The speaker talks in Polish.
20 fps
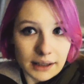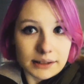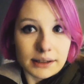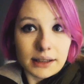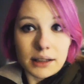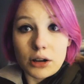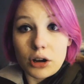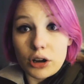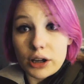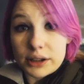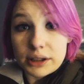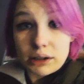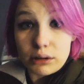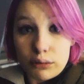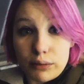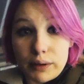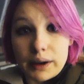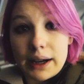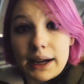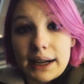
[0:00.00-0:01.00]
Tylko jedna
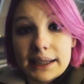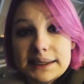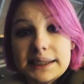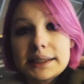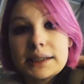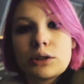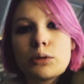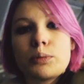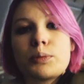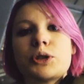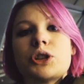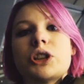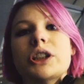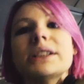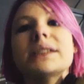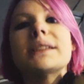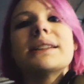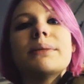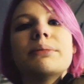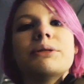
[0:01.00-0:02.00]
uwaga, jak chcecie tu
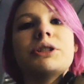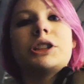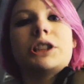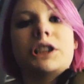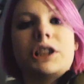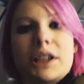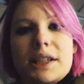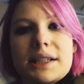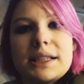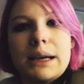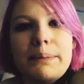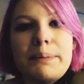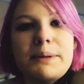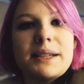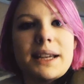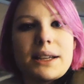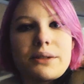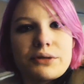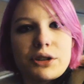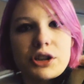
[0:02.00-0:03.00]
przyjść, musicie się
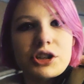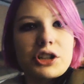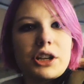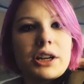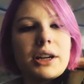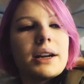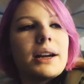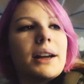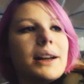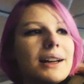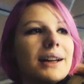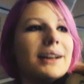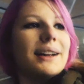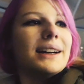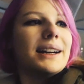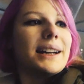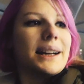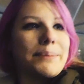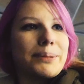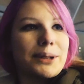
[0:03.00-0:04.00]
zapisać wcześniej,
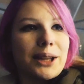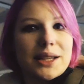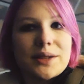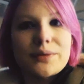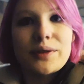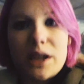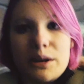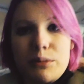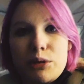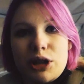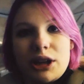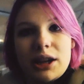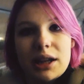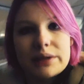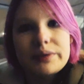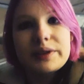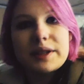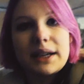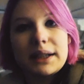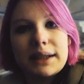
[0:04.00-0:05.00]
e, podać swoje imiona,
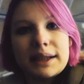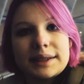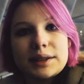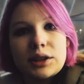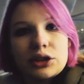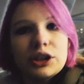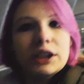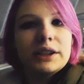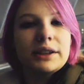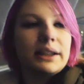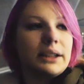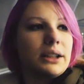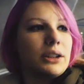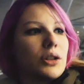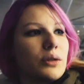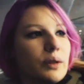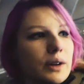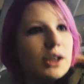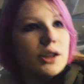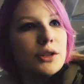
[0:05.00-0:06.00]
nazwiska na stronie
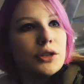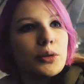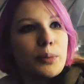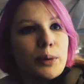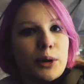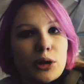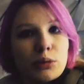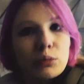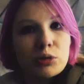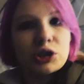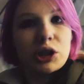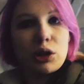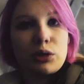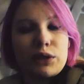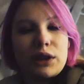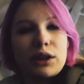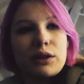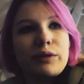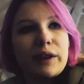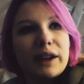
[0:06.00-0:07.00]
internetowej i dopiero można
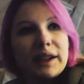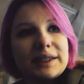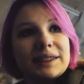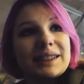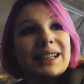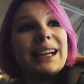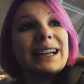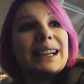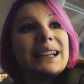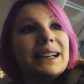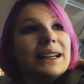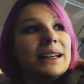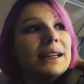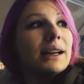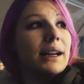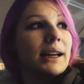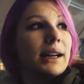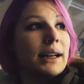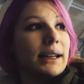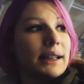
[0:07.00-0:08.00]
tu wtedy wejść.
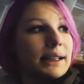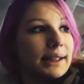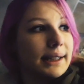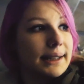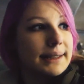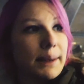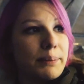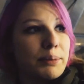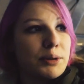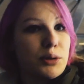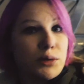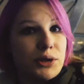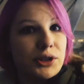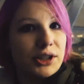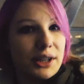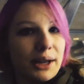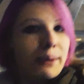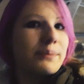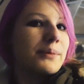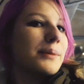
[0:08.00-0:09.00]
E, zapisujcie
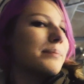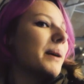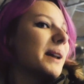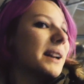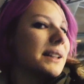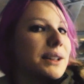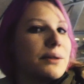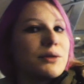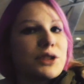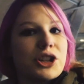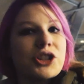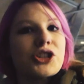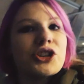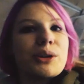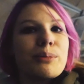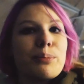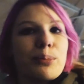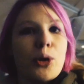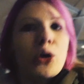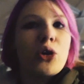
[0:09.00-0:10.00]
się tam parę dni
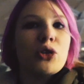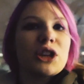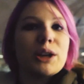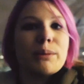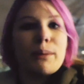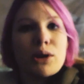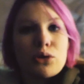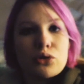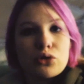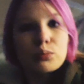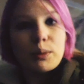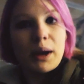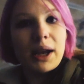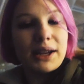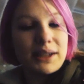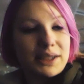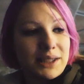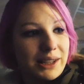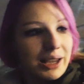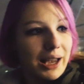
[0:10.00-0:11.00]
wcześniej, bo nie ma już
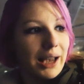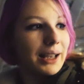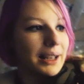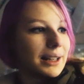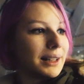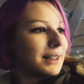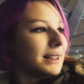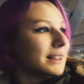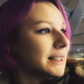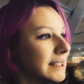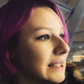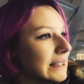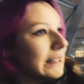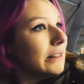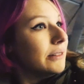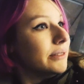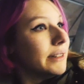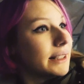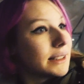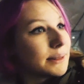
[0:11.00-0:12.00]
miejsc.
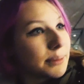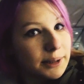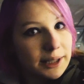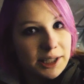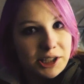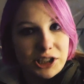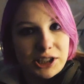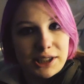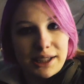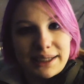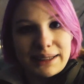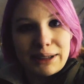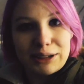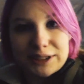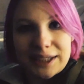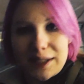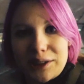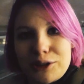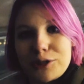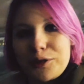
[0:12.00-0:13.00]
Więc my też się tak na
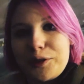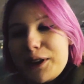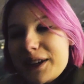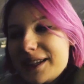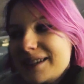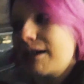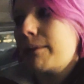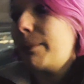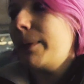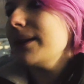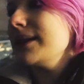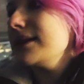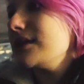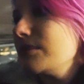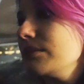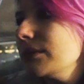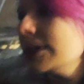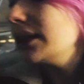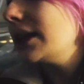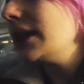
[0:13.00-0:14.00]
ostatnią chwilę
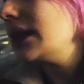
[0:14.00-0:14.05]
zaopaliśmy.